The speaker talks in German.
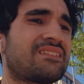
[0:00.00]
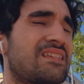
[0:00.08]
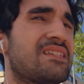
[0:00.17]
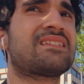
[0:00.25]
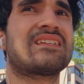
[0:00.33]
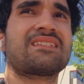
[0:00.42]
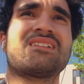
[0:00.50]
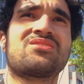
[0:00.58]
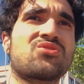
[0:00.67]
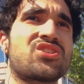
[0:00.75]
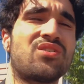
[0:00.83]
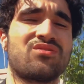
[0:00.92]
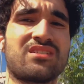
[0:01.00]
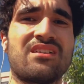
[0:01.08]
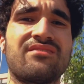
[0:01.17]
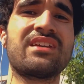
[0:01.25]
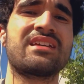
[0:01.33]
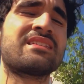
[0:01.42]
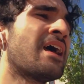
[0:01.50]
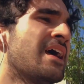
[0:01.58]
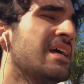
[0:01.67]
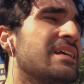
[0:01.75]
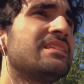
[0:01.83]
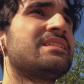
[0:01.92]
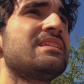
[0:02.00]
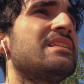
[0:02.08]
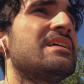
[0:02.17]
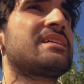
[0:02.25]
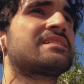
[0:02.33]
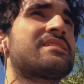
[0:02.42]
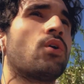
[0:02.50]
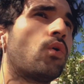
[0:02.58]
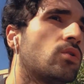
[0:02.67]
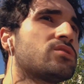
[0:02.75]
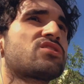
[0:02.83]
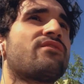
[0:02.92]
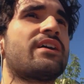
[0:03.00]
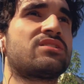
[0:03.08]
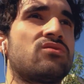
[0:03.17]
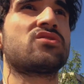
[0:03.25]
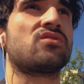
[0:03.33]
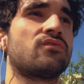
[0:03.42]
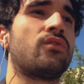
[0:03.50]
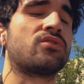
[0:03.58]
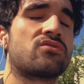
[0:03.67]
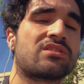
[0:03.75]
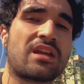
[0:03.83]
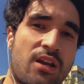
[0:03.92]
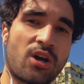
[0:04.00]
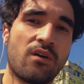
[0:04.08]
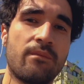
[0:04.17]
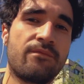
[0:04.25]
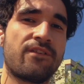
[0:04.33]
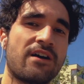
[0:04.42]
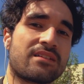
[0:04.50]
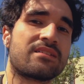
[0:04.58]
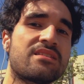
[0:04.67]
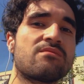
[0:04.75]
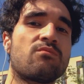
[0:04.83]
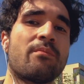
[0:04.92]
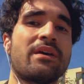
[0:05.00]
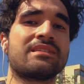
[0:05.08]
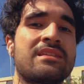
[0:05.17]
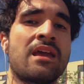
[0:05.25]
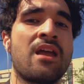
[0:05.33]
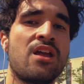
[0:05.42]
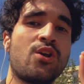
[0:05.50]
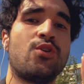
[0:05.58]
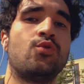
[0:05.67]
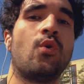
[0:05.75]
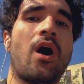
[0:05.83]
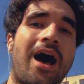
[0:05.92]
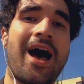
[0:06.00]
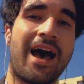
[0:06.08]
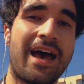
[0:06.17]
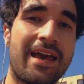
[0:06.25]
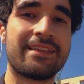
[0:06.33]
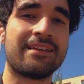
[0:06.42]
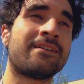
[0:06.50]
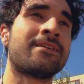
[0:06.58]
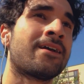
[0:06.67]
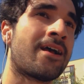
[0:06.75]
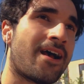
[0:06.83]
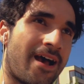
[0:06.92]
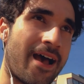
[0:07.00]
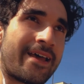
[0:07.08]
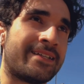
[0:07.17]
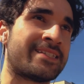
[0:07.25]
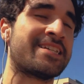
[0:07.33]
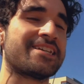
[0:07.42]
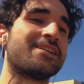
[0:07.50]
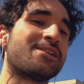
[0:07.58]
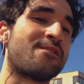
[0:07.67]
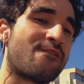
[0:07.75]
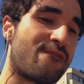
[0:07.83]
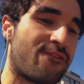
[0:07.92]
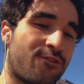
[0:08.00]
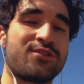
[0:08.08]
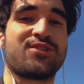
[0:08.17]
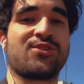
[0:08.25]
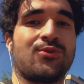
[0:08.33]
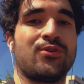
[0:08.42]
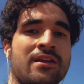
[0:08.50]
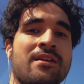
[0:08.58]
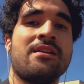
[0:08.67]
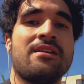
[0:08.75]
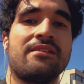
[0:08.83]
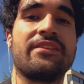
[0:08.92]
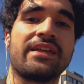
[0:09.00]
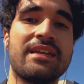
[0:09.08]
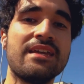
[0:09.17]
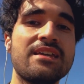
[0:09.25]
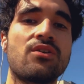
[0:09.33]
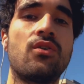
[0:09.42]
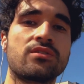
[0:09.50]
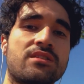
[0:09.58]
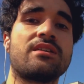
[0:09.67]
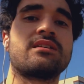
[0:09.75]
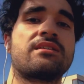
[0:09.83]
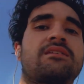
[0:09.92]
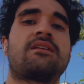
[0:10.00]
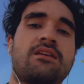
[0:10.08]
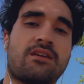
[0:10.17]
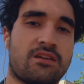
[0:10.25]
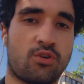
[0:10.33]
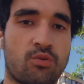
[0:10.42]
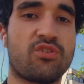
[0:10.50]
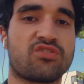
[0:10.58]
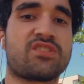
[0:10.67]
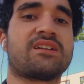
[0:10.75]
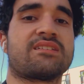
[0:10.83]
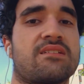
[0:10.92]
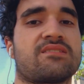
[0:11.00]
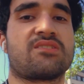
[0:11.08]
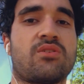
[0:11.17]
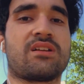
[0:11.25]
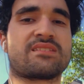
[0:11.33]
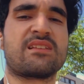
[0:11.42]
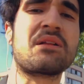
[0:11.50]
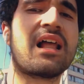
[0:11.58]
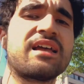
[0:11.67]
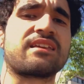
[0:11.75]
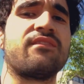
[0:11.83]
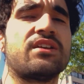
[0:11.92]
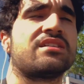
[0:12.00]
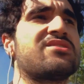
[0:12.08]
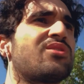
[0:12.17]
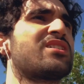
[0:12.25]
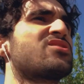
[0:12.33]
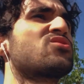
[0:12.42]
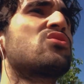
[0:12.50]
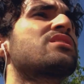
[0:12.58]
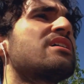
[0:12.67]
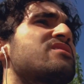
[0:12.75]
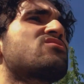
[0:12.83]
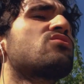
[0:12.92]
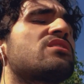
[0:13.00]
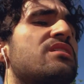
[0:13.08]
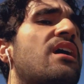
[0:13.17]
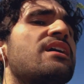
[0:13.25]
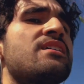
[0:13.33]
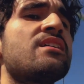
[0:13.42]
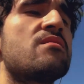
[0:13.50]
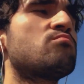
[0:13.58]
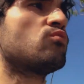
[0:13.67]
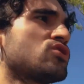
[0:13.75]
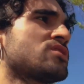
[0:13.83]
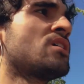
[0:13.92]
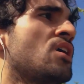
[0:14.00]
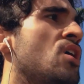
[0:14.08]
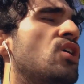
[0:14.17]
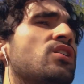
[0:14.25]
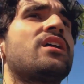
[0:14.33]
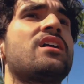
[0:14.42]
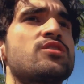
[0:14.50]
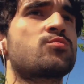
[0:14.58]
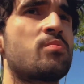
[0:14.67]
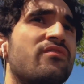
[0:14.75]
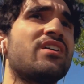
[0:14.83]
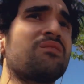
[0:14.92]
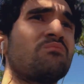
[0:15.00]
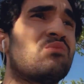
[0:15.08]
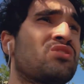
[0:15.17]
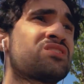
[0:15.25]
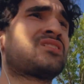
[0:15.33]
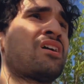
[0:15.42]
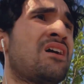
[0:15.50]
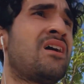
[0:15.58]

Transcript: die ist jetzt gerade so schnell unterwegs, die nächste und so weiter und so fort. Und dein Kopf hat in diesem Moment nur eine einzige Funktion. Dein Ego und dich in Homöostase zu lassen, im Gleichgewicht zu lassen, sodass du nicht dahin gehen musst, deinen Arsch bewegen musst